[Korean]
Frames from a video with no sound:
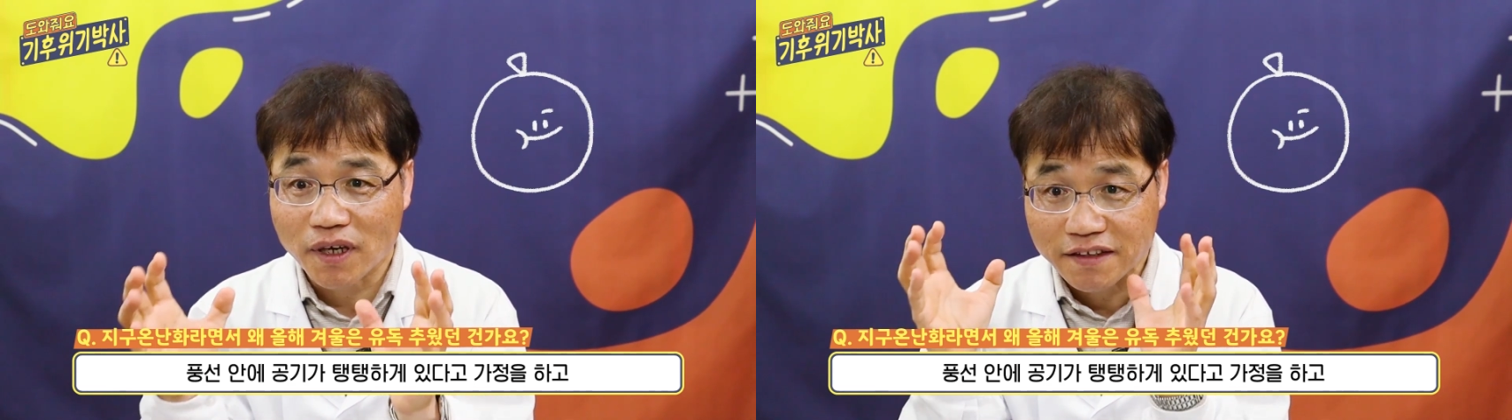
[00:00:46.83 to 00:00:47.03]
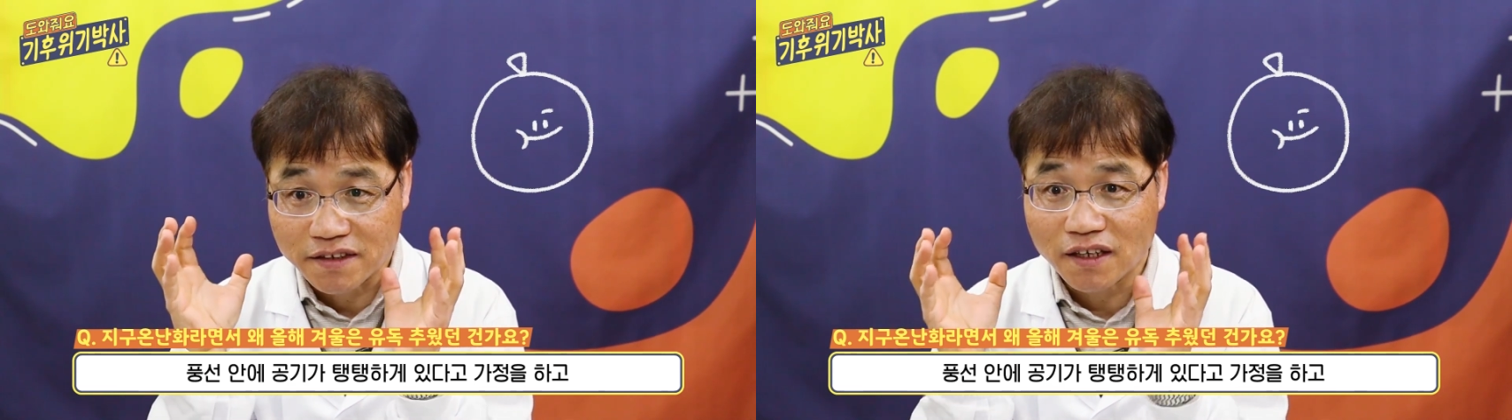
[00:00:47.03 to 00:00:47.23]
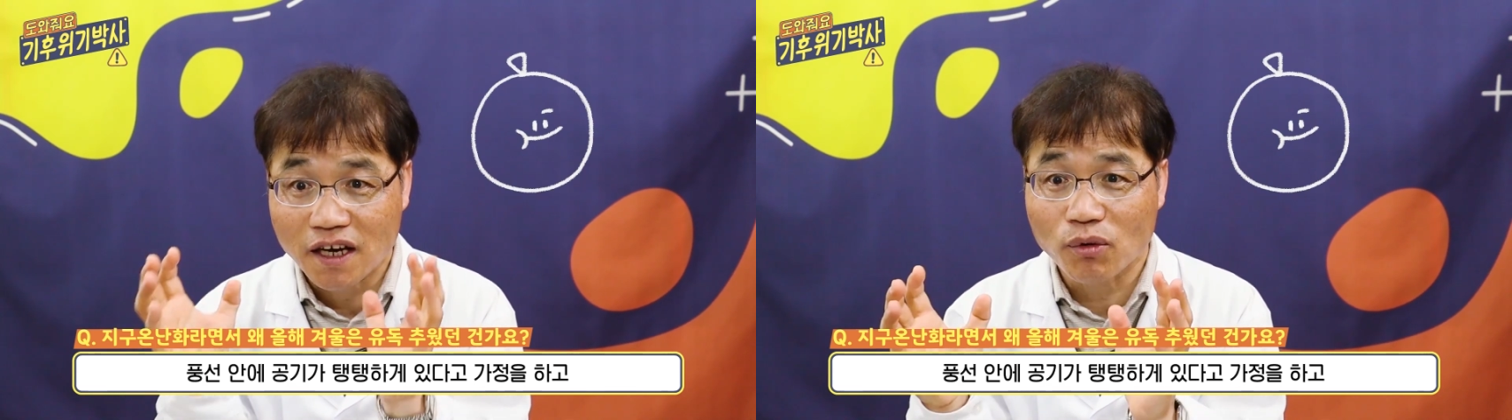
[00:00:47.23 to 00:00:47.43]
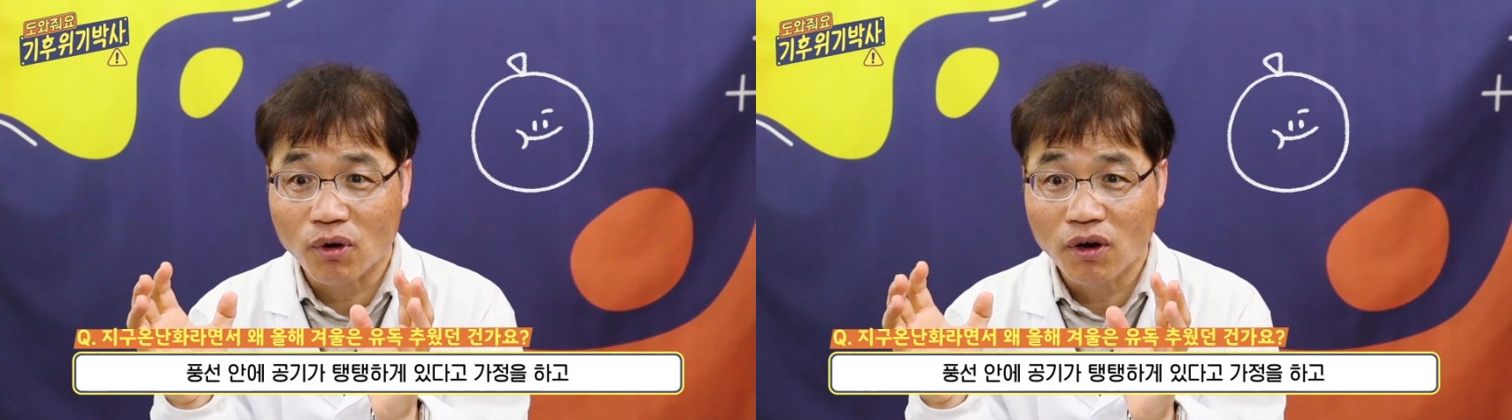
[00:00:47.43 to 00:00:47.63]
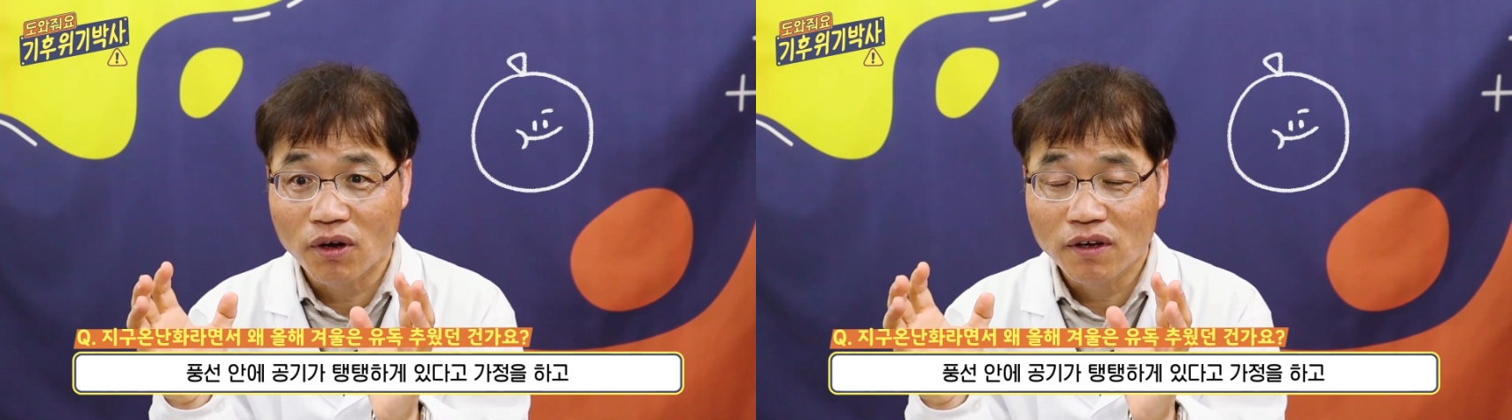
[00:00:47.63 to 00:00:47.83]
가정을
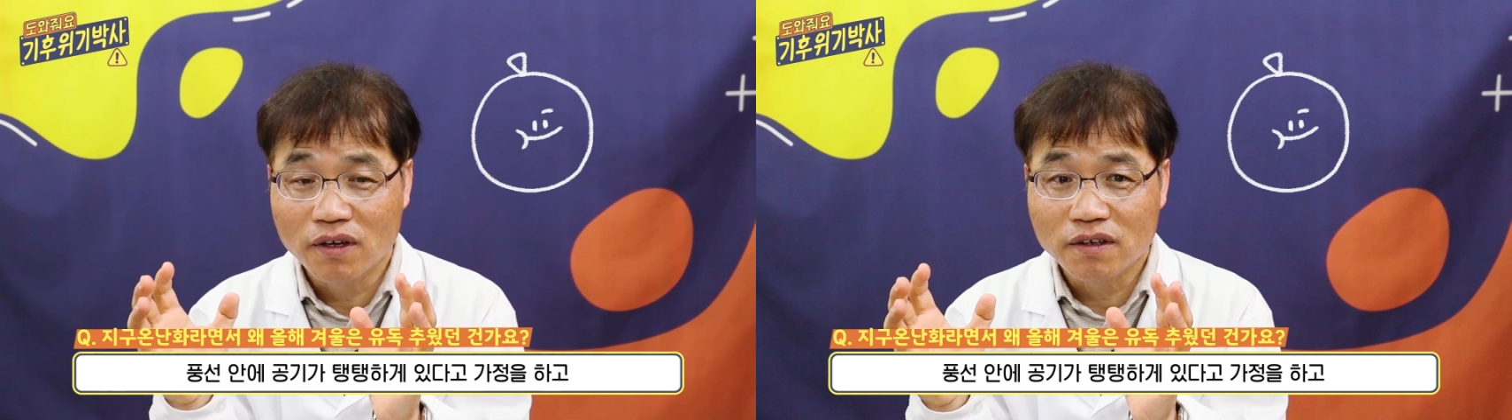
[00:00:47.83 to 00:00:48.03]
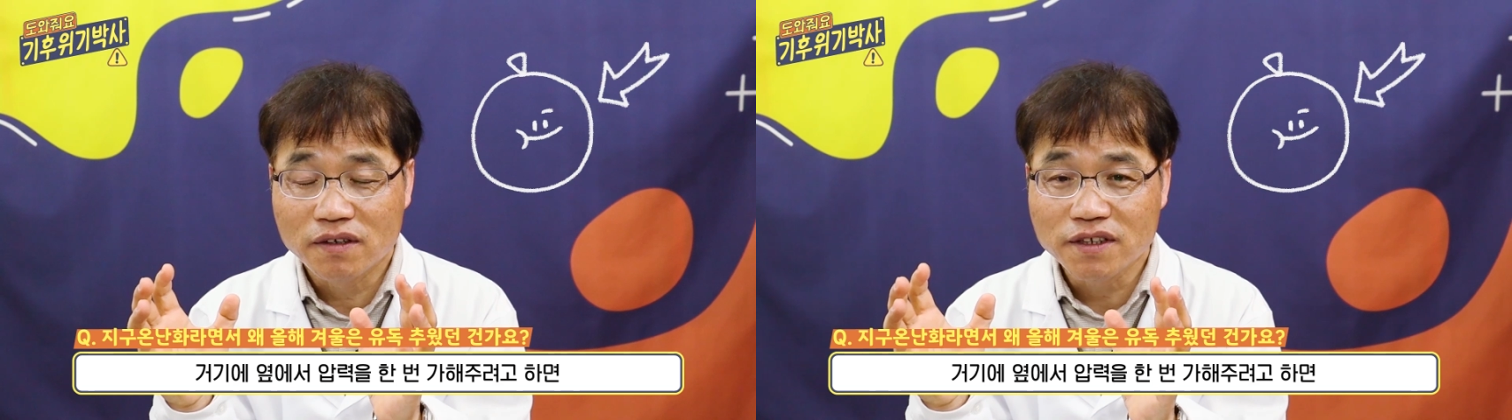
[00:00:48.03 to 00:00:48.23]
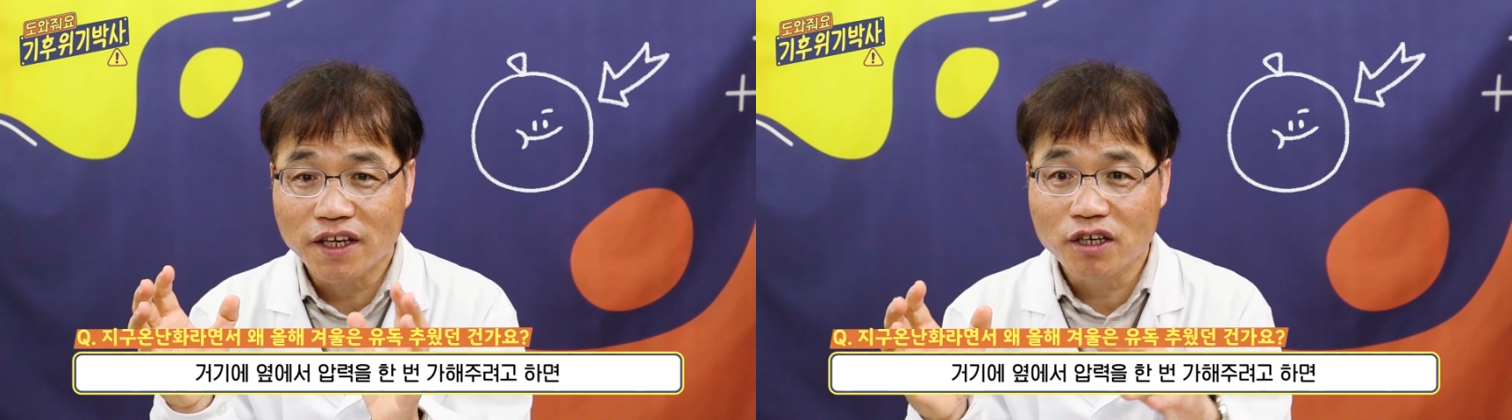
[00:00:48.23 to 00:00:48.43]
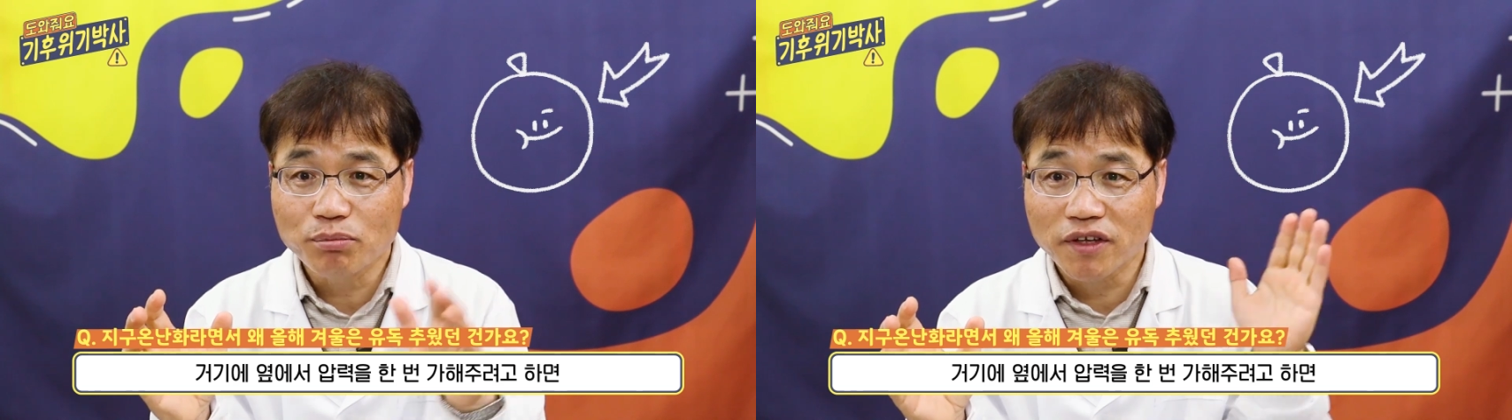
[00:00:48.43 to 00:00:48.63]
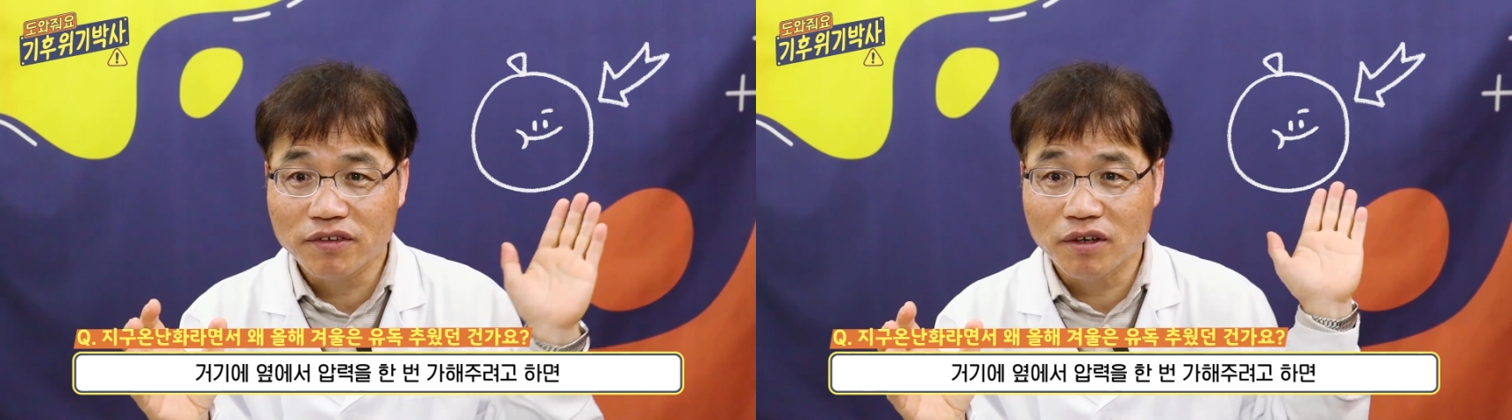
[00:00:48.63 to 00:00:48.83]
하고 거기에
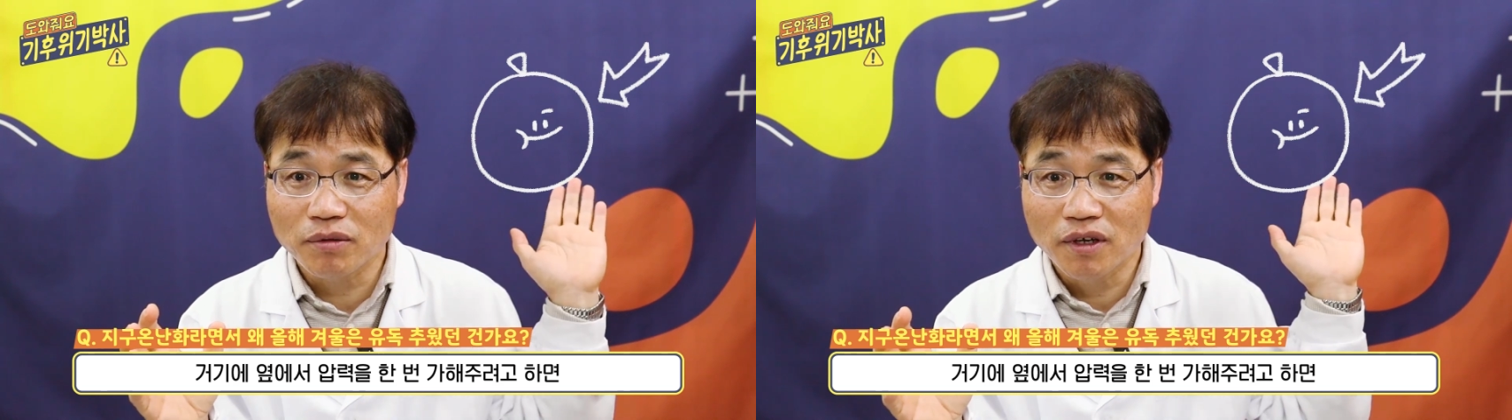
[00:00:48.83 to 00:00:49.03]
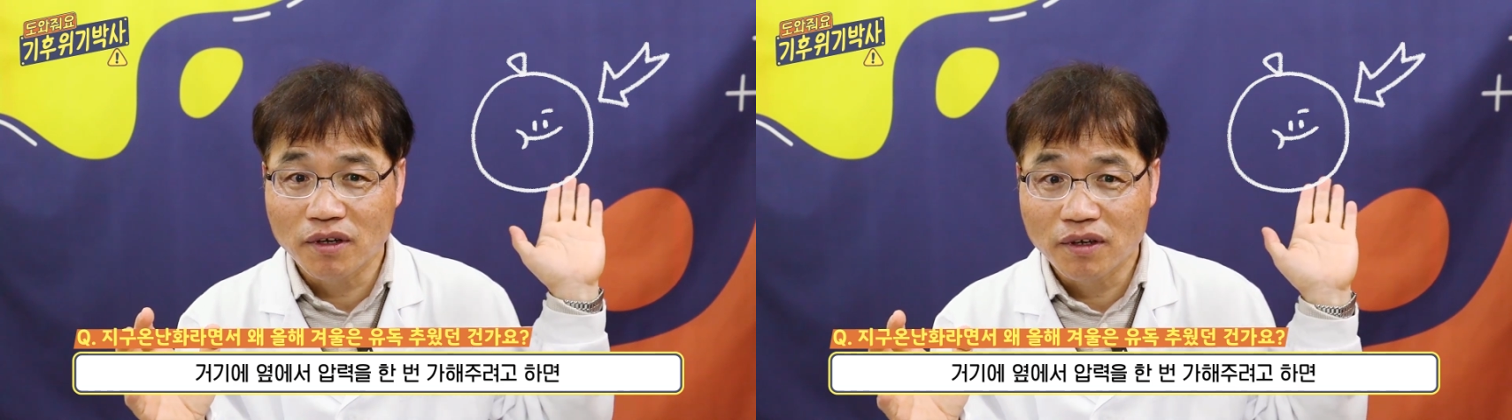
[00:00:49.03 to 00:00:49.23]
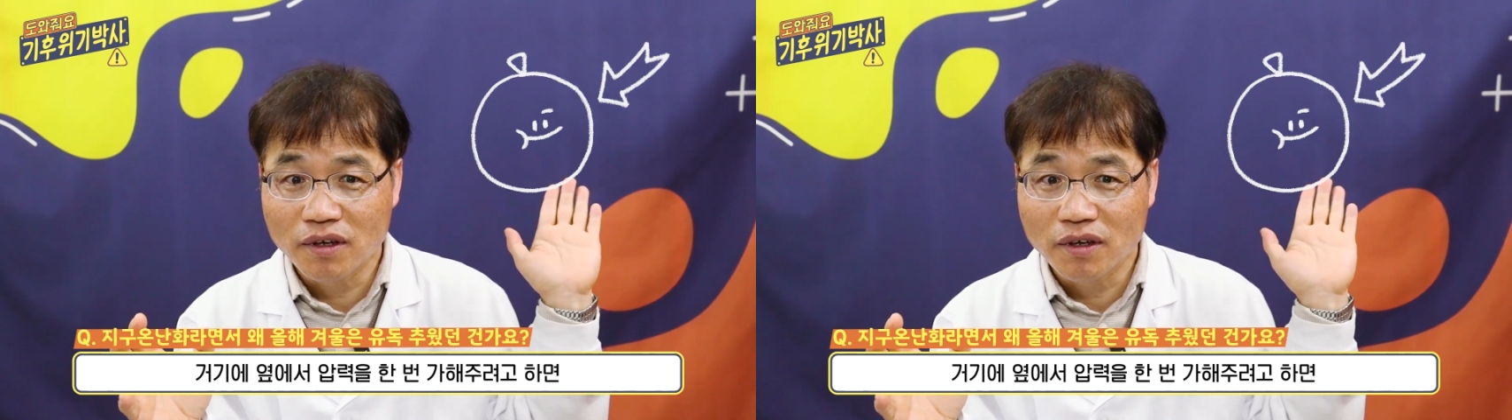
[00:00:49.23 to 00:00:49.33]
옆에서